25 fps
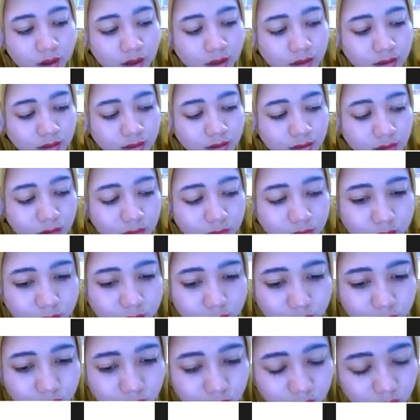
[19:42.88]
nah. kayak
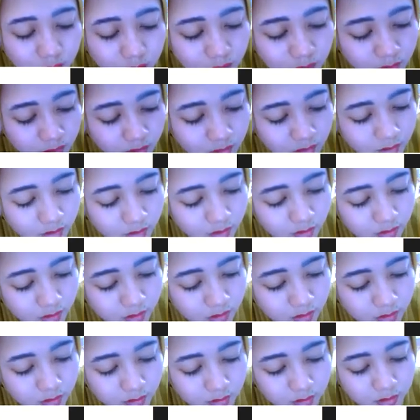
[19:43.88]
sistemnya
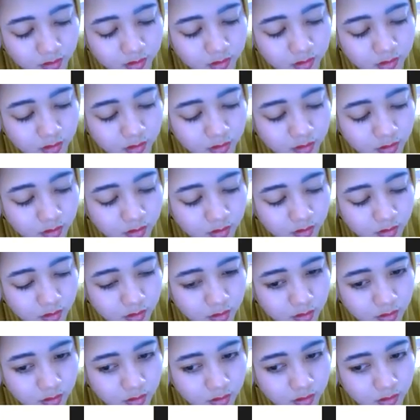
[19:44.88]
menyatukan gitu ya.
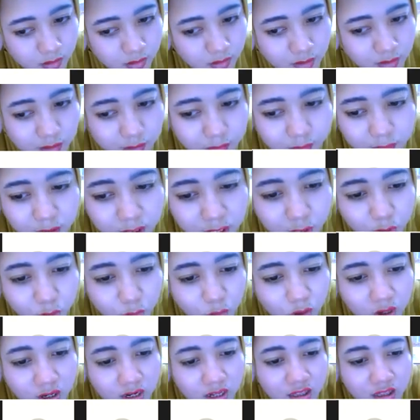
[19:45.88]

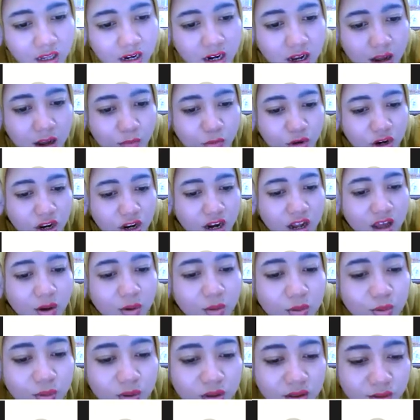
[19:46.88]
Menyatukan hmm. antara kamu dan
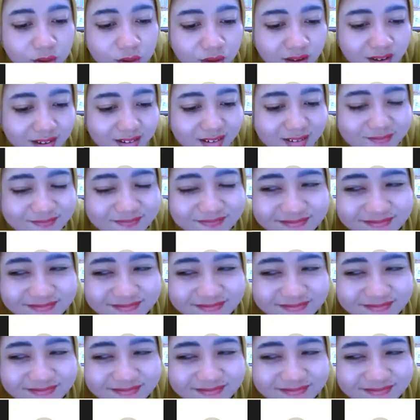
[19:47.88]
aku gitu ya.